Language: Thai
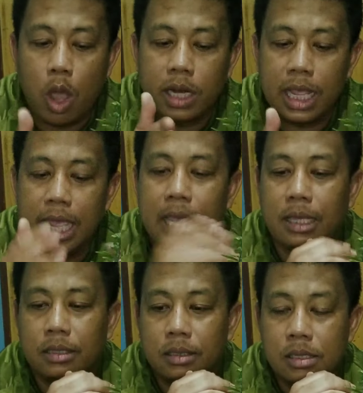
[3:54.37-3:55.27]
ตอนนี้
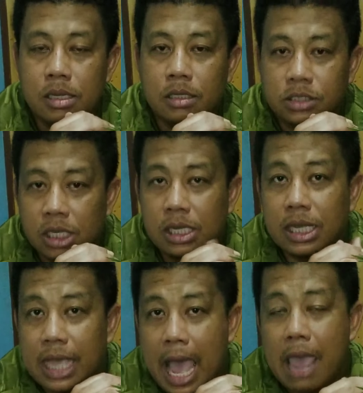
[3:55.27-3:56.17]
จึง
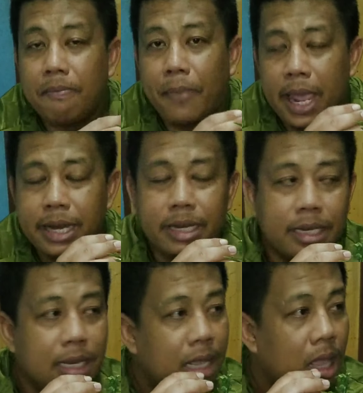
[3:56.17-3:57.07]
กลายเป็น
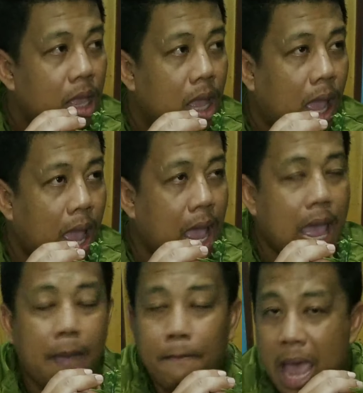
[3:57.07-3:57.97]

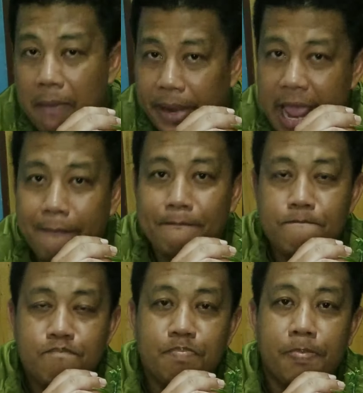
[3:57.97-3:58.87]
ไม้ประดับ
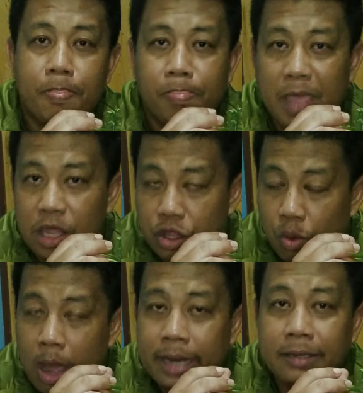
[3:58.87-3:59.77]
ในส
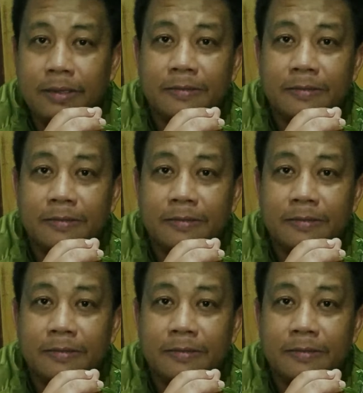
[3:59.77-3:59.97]
วน